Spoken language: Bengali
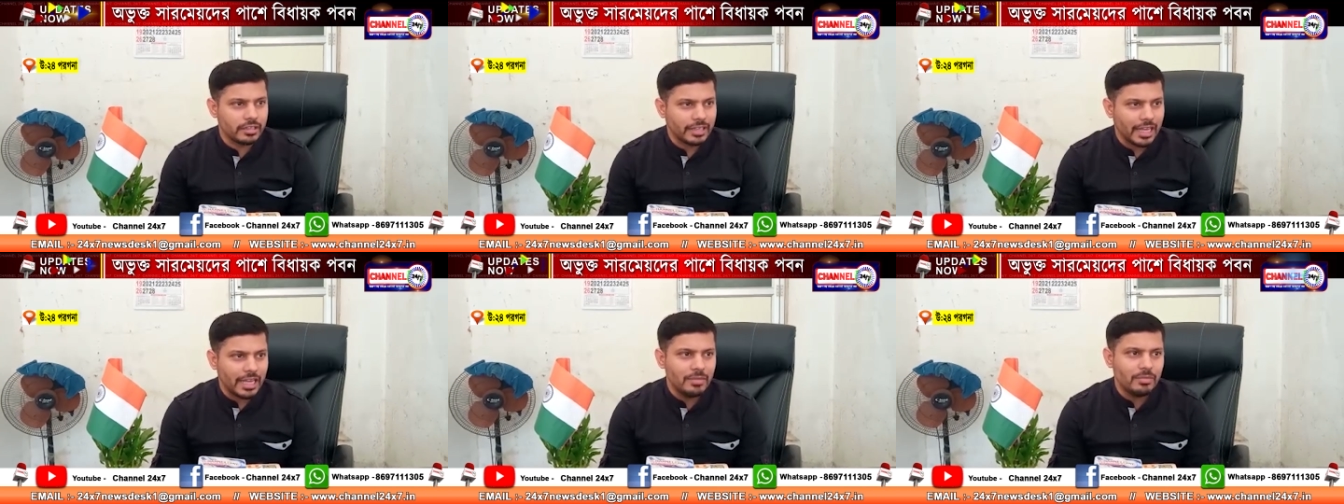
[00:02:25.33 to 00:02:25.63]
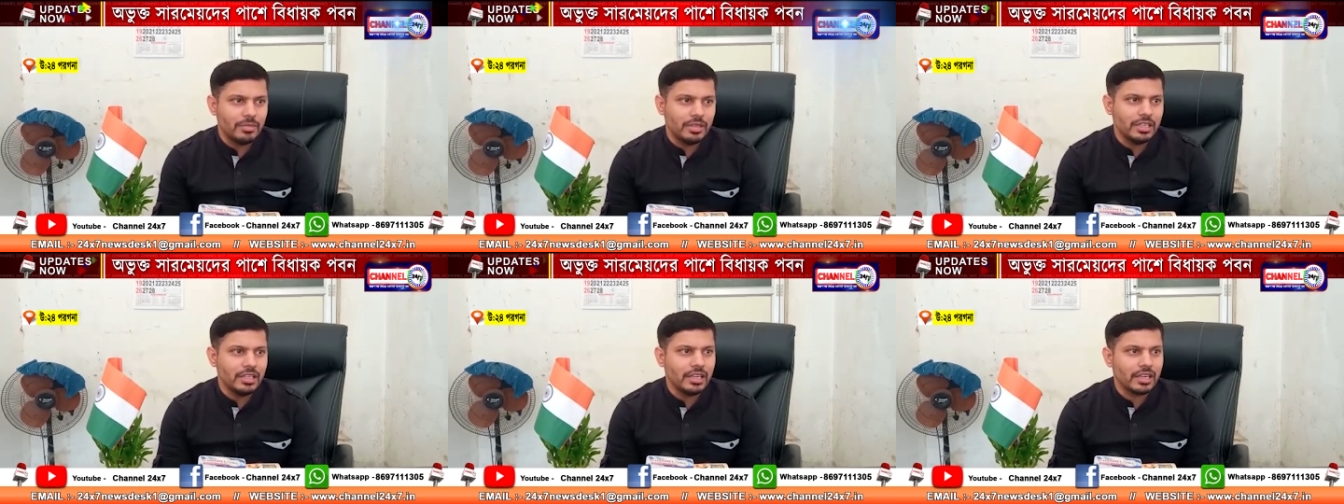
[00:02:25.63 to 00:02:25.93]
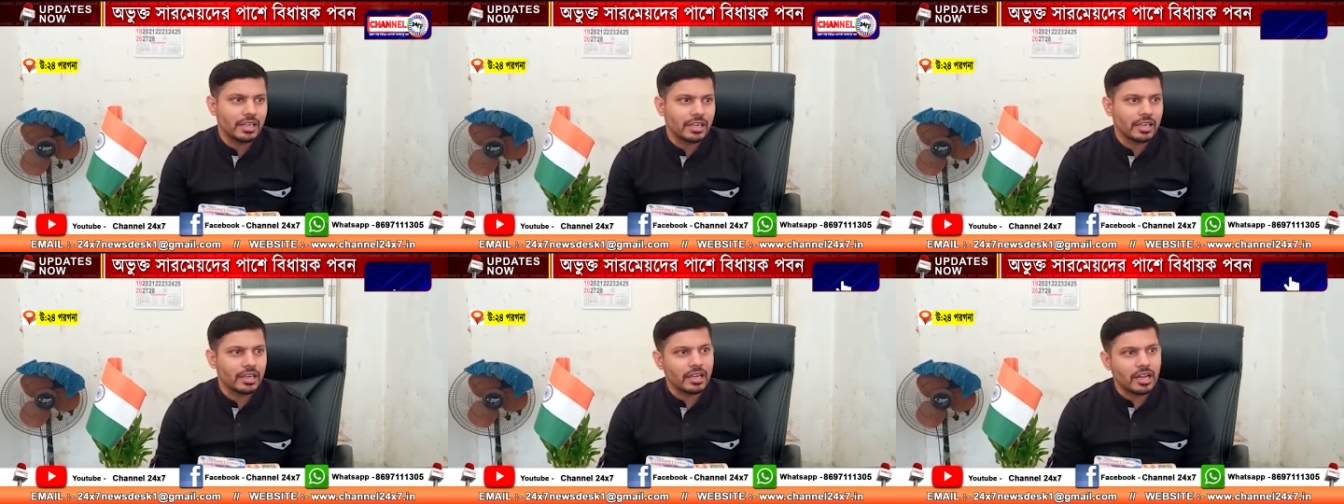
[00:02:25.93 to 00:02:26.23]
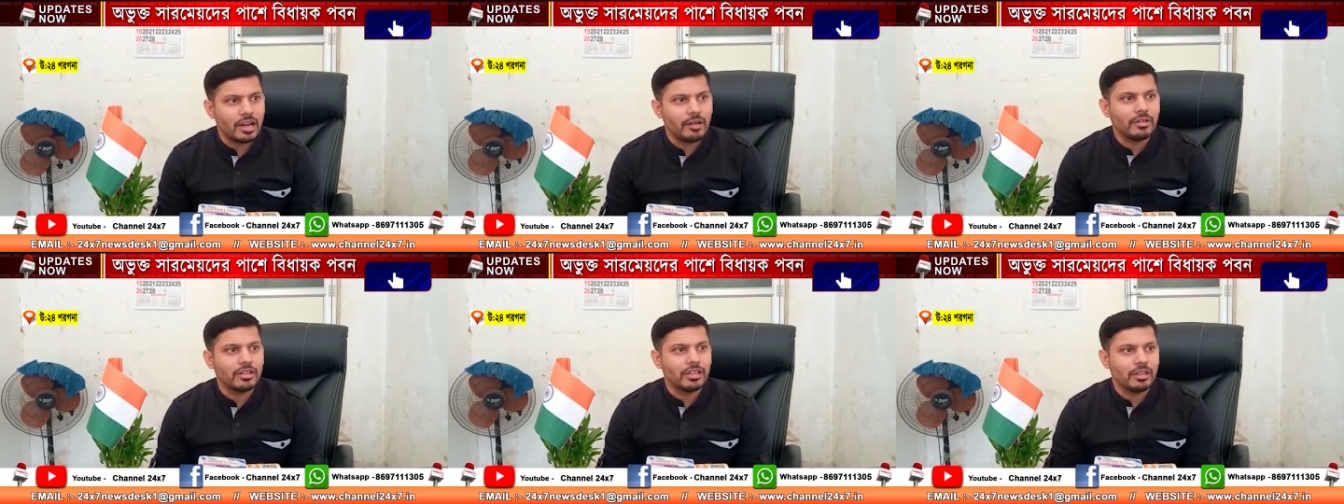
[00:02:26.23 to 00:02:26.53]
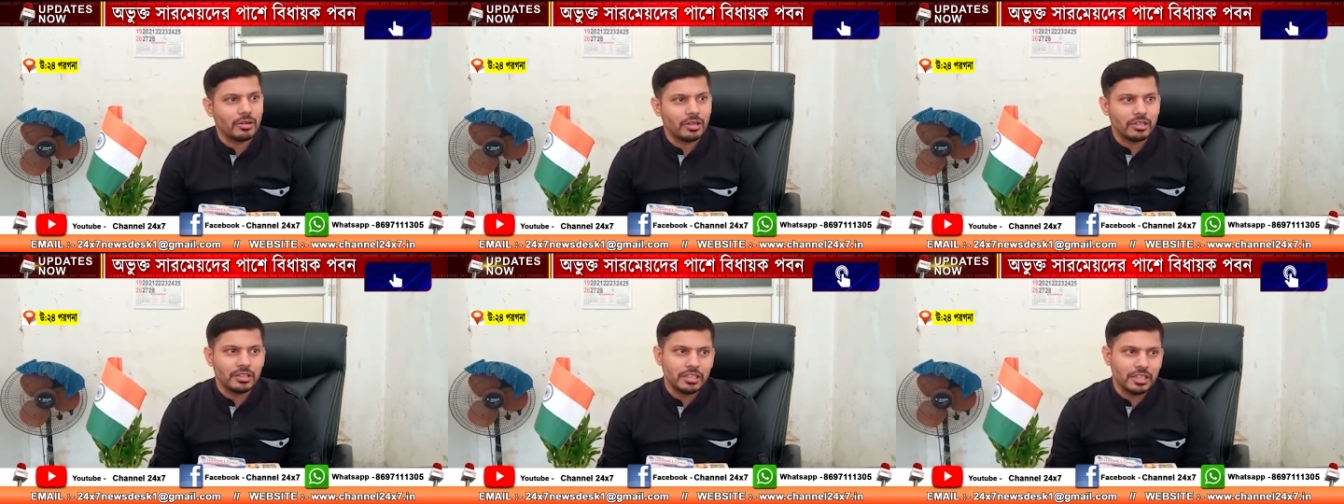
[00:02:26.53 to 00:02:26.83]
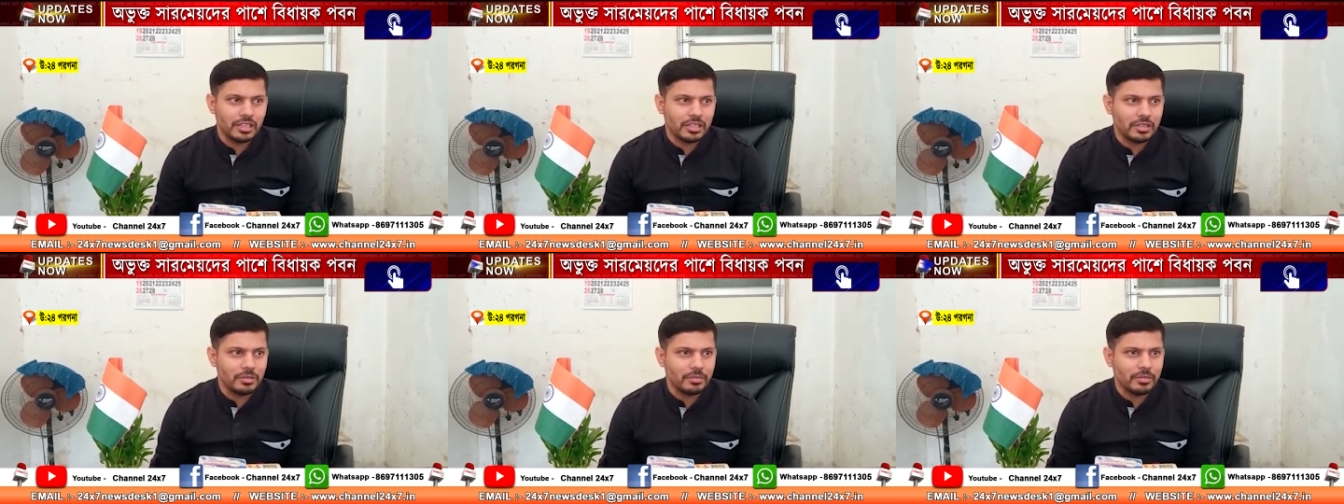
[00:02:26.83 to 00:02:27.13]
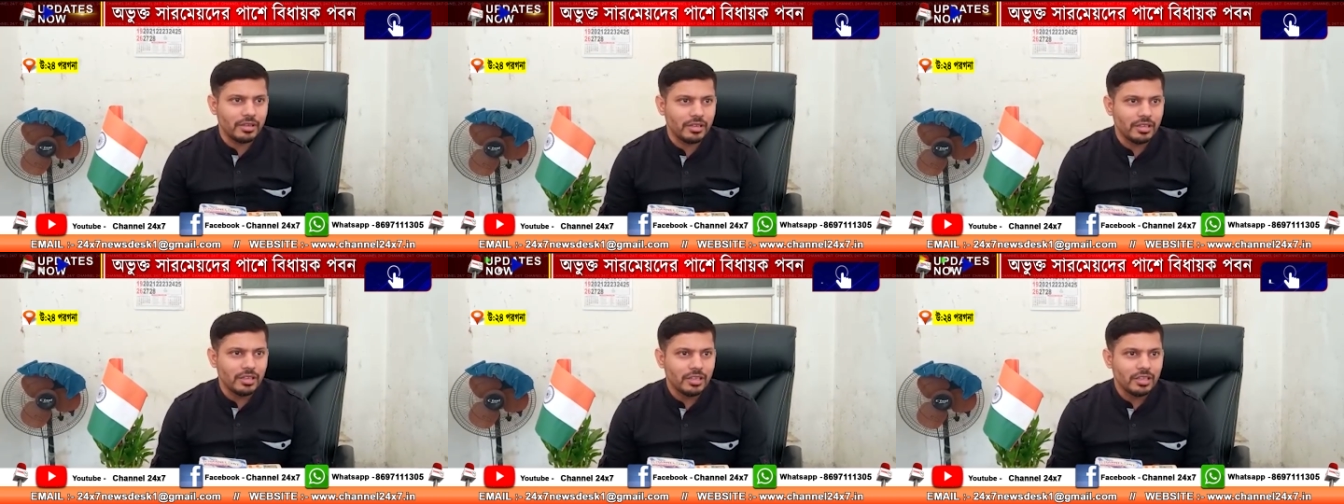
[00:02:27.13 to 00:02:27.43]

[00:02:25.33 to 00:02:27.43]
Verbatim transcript: টাইমলি একে খাওয়া দাওয়া দিয়ে দেবে